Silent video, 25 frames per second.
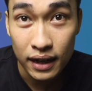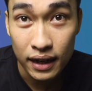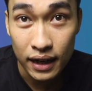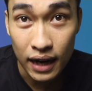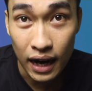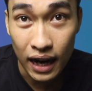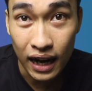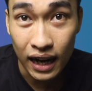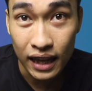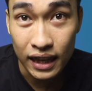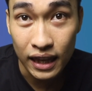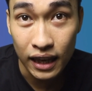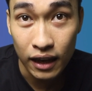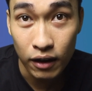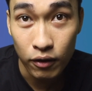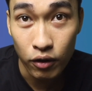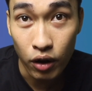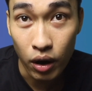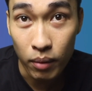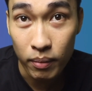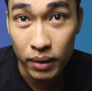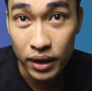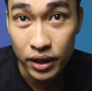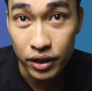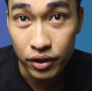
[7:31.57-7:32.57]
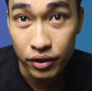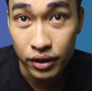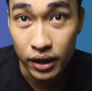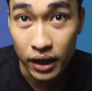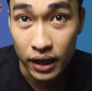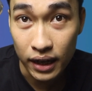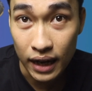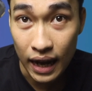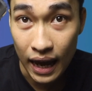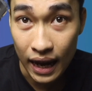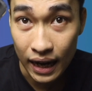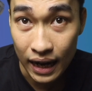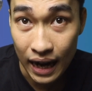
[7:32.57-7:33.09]
rất là nhiều loại bình giữ
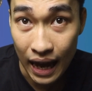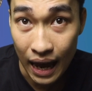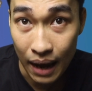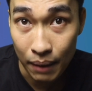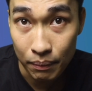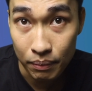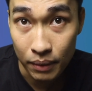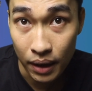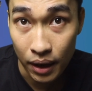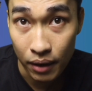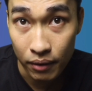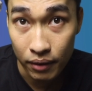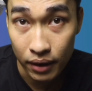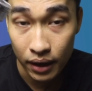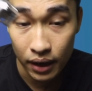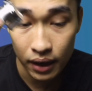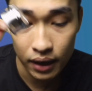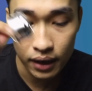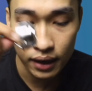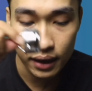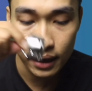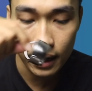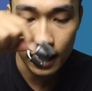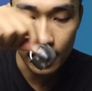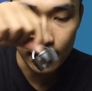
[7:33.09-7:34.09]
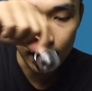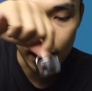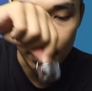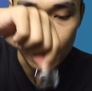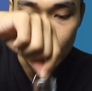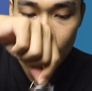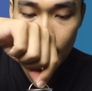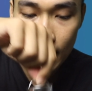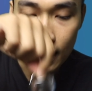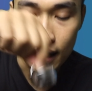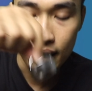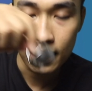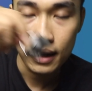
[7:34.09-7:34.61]
nhiệt đang làm theo cái cách
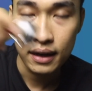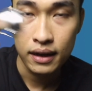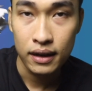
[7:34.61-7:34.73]
này.